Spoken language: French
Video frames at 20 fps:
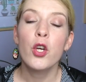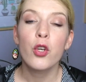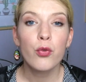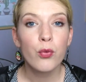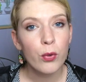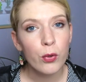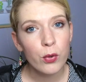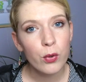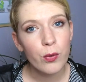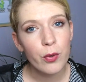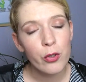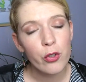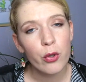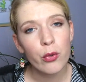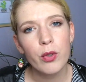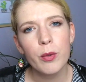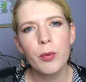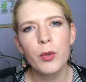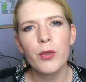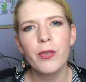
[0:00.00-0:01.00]
Je vous retrouve
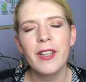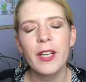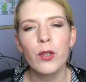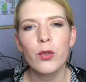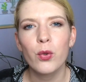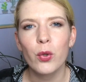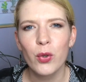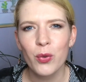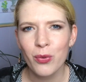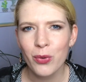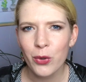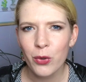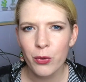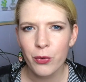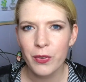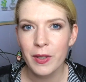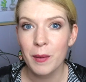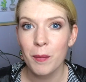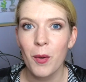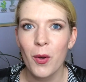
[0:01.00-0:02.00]
aujourd'hui pour vous faire une revue du
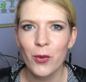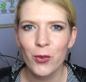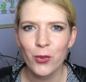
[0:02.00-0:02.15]
film